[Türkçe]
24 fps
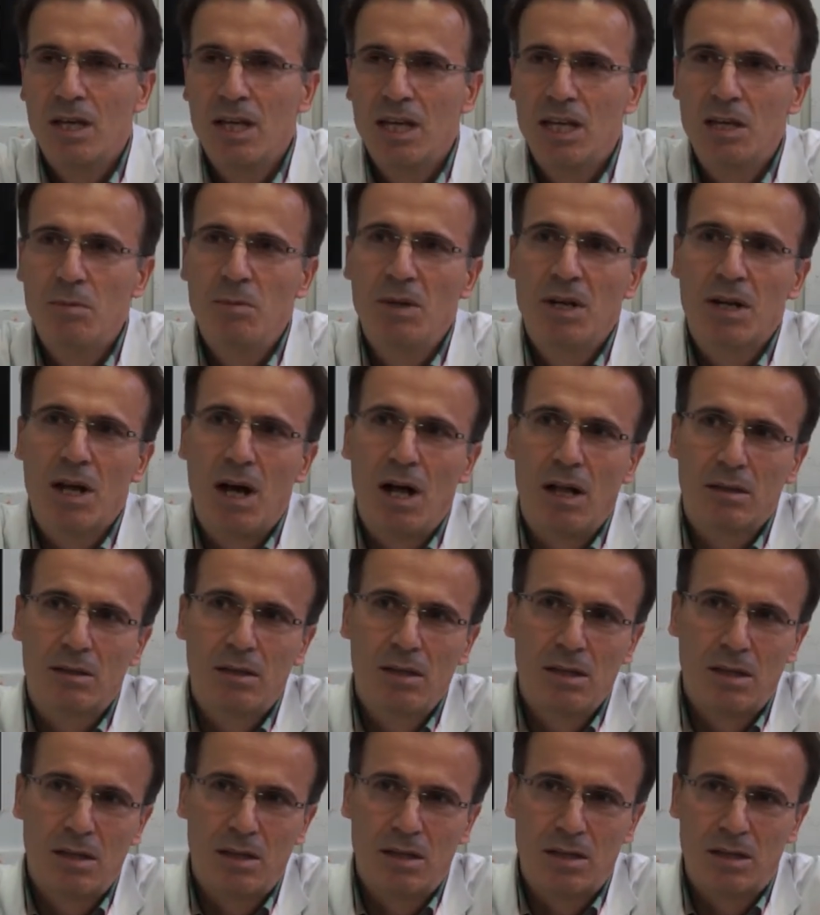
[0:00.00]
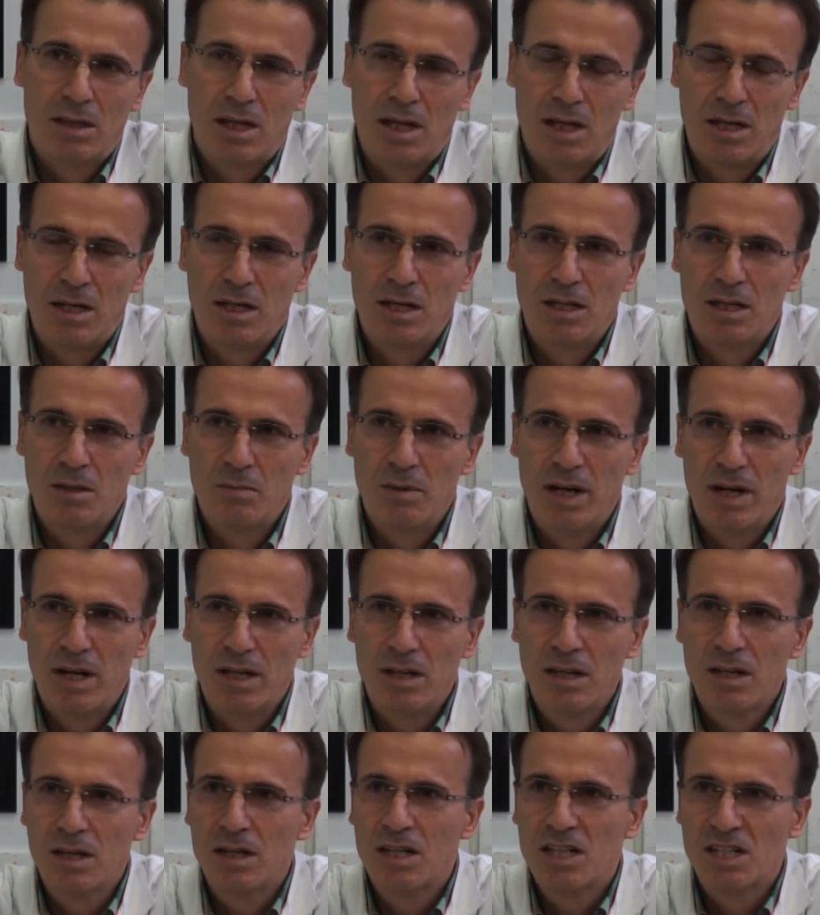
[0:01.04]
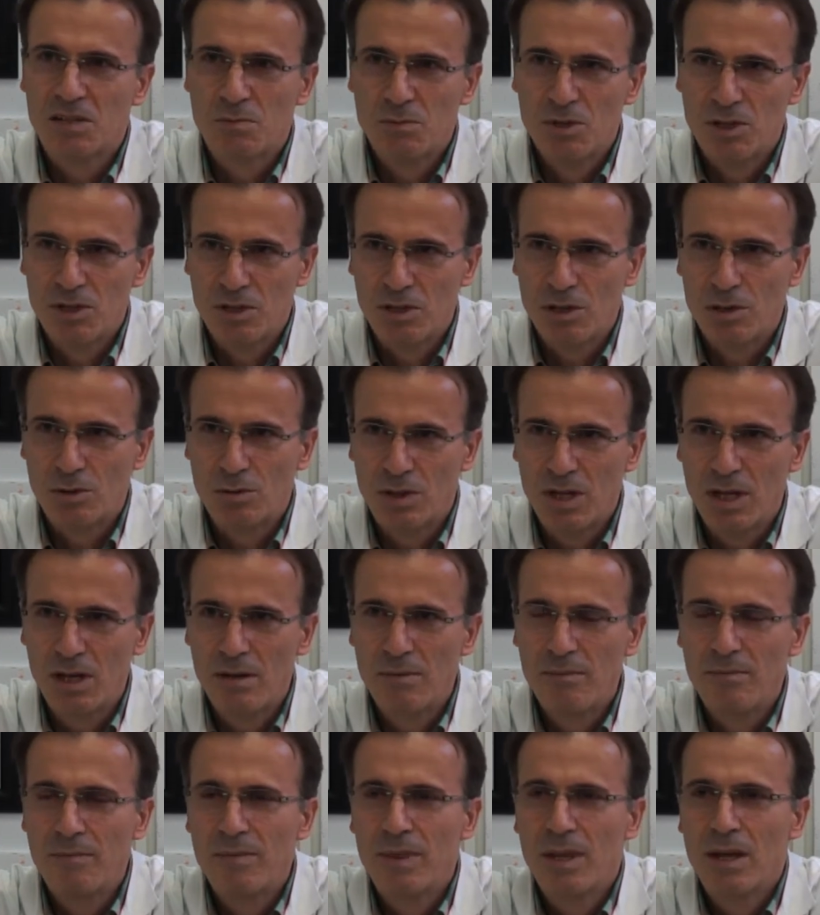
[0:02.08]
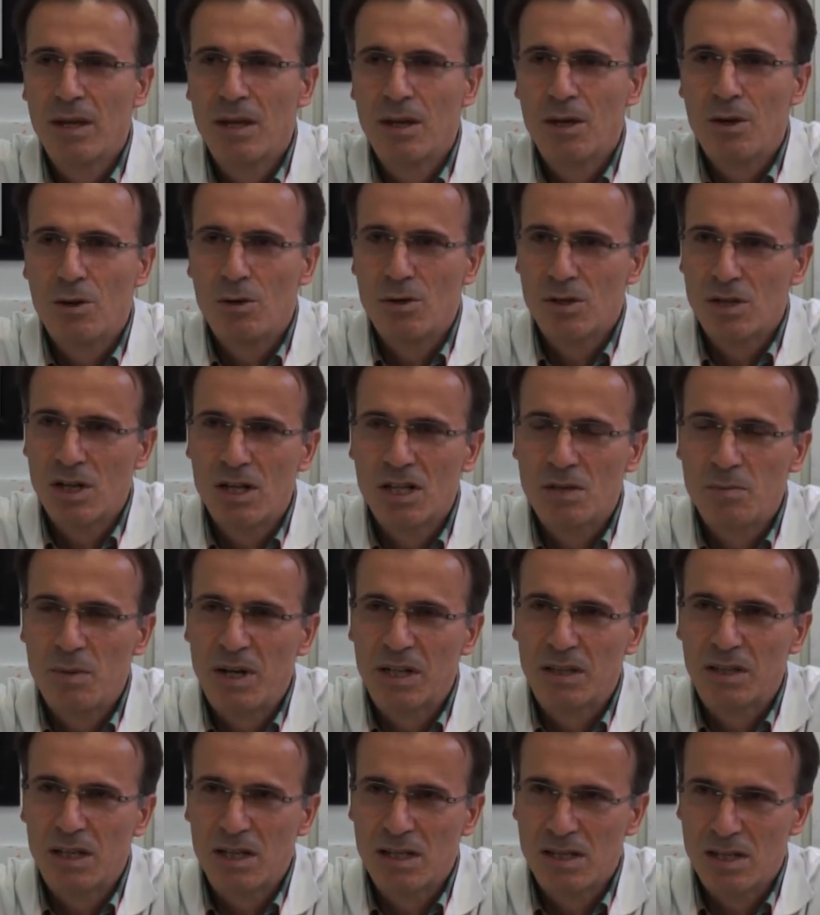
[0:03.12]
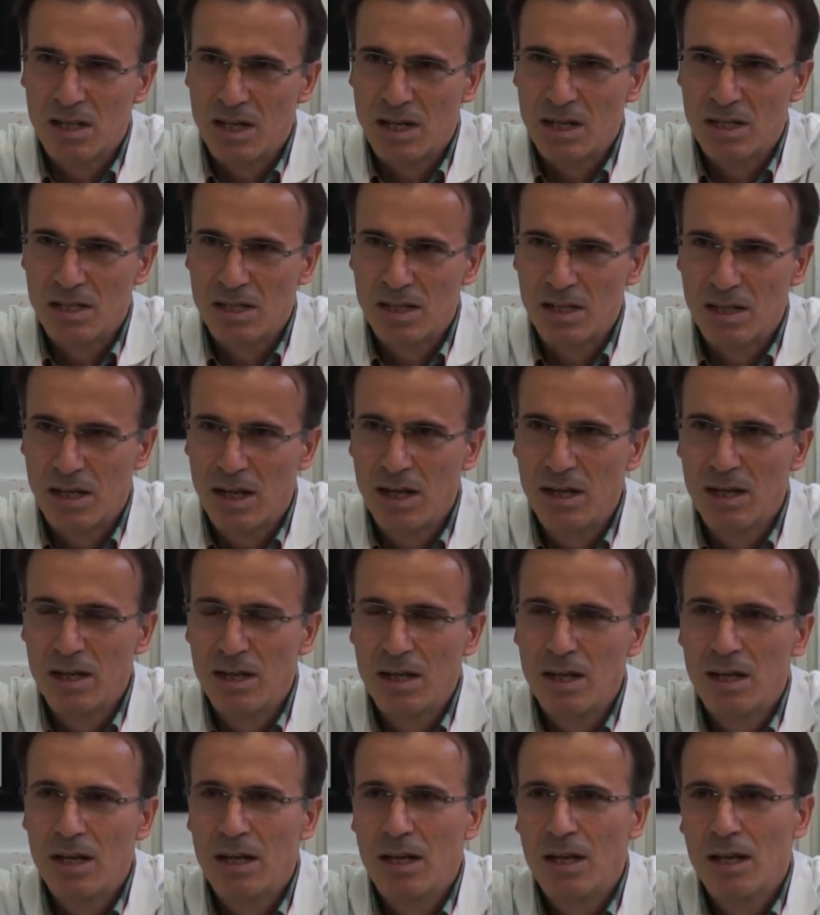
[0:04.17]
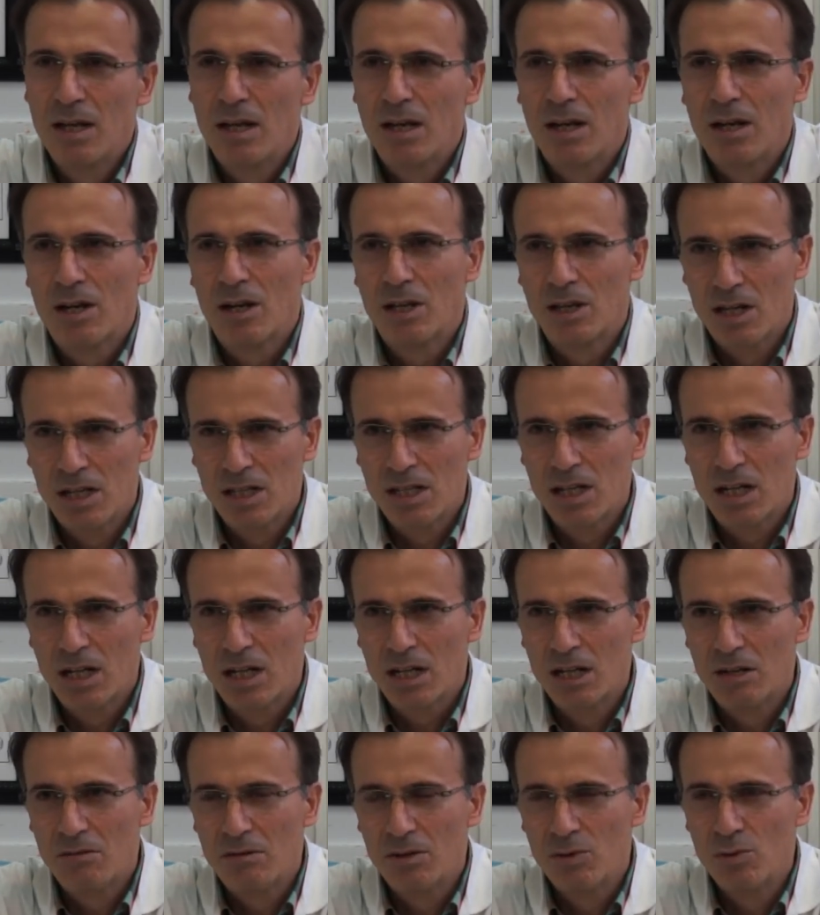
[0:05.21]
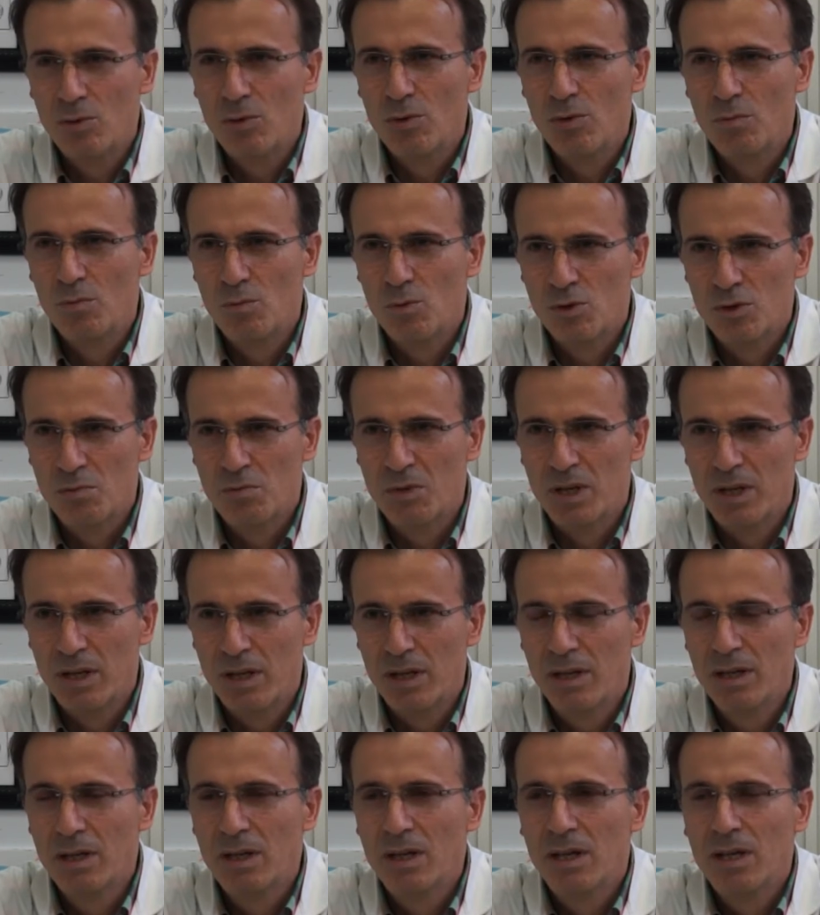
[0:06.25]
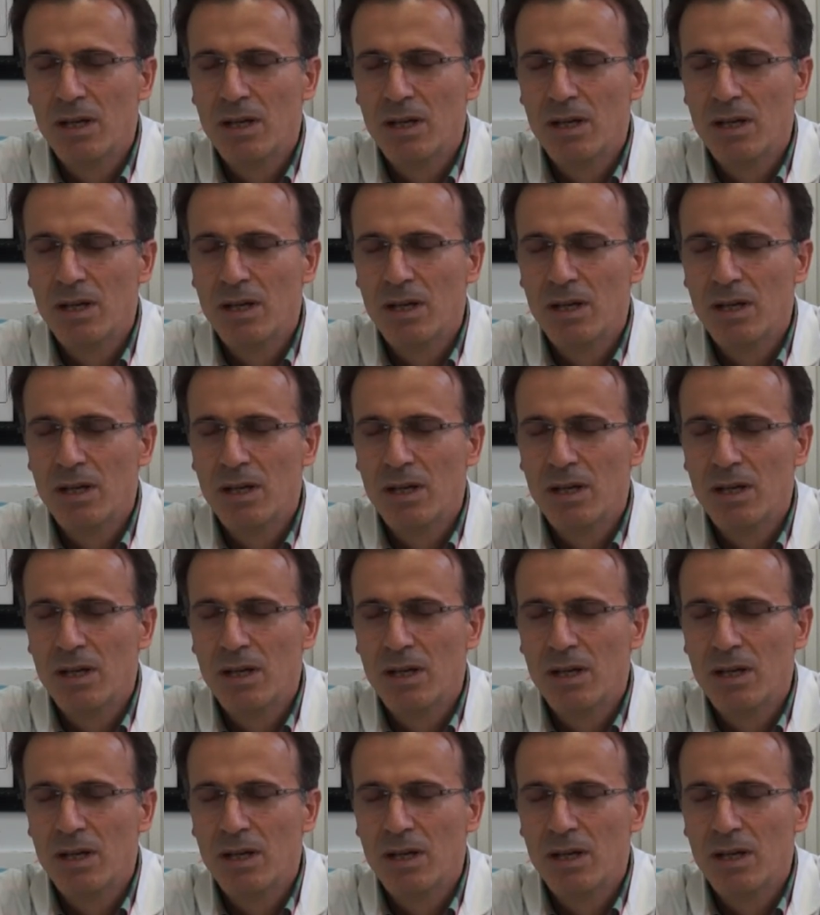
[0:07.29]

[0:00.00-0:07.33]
2006 yılından itibaren de kısmi statüde Özel Isparta Hastanesi'nde kadın hastalıkları ve doğum uzmanı,